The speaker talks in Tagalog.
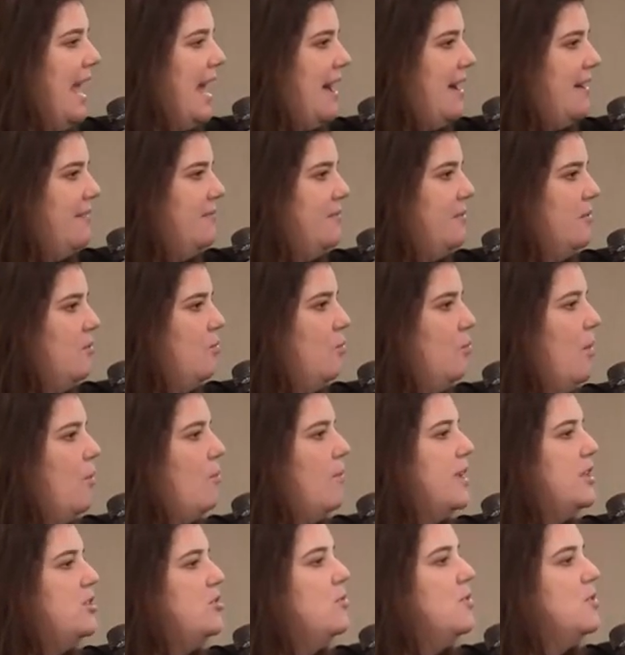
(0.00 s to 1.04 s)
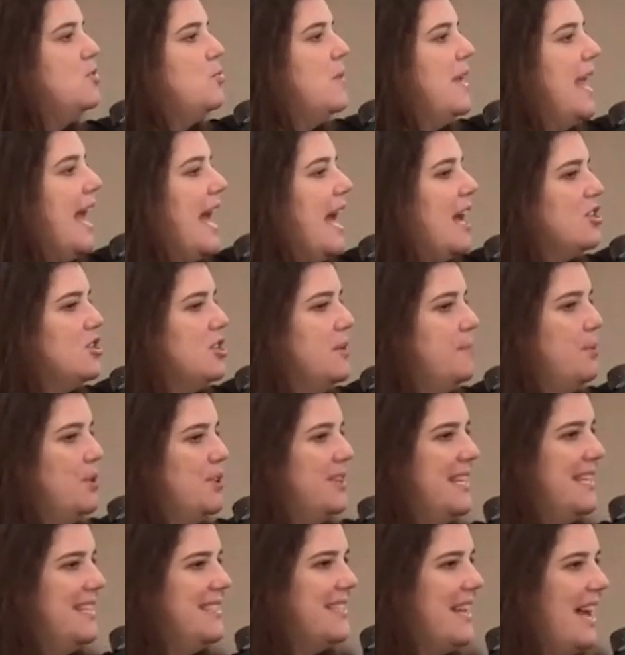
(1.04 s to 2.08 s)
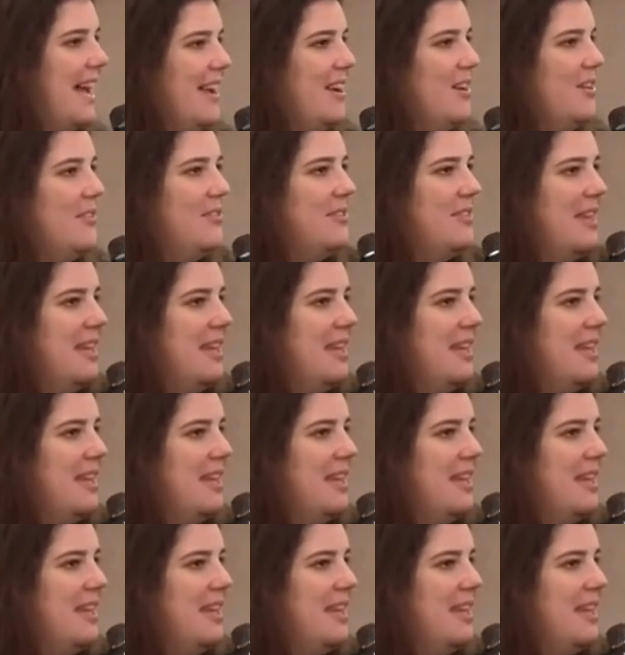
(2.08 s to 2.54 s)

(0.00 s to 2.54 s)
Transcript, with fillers: sa radio, TV at internet.